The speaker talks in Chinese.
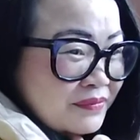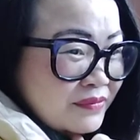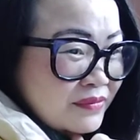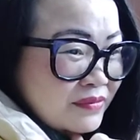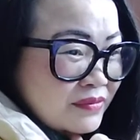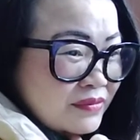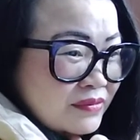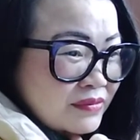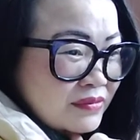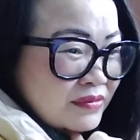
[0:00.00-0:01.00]
这个东
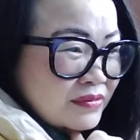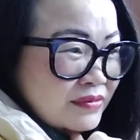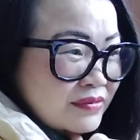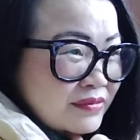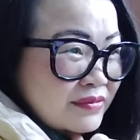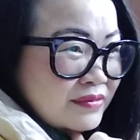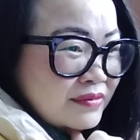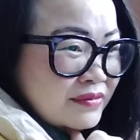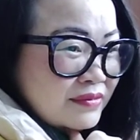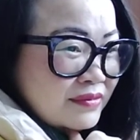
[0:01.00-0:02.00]
西跟贷款没
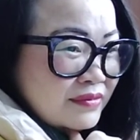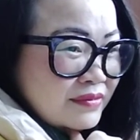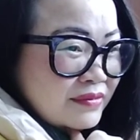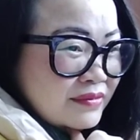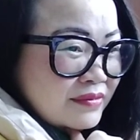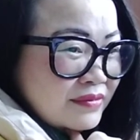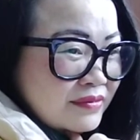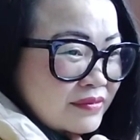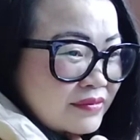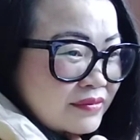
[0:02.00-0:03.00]
关系啊。突然。
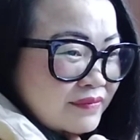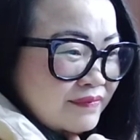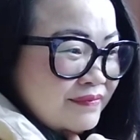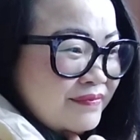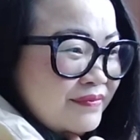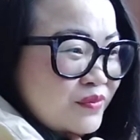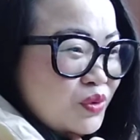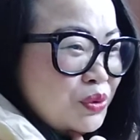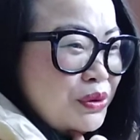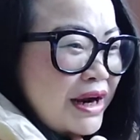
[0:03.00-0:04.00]
嗯，
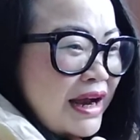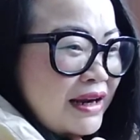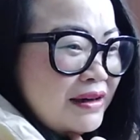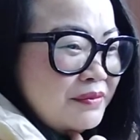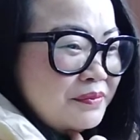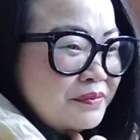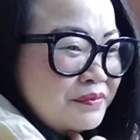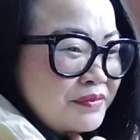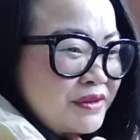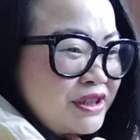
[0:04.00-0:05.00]
突然，
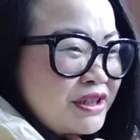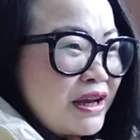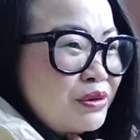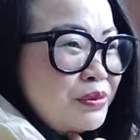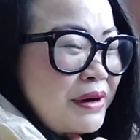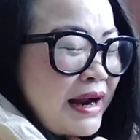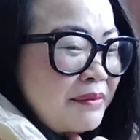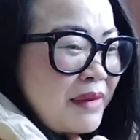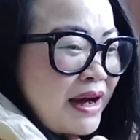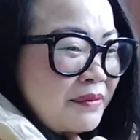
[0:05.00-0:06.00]
知道“突然”
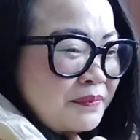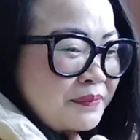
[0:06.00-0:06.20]
吧？